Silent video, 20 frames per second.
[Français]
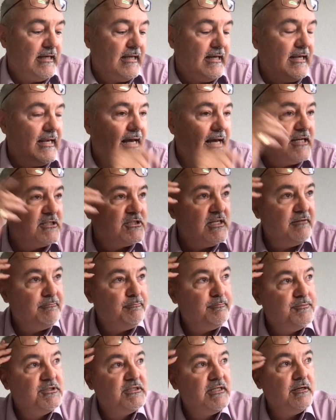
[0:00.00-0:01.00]
Et là,
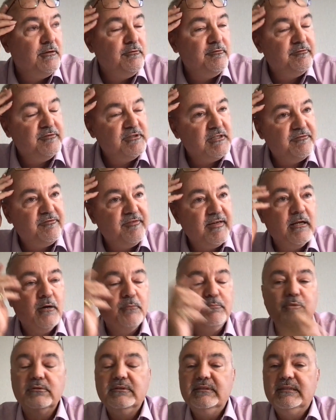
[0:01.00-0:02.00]
j'ai fait un peu de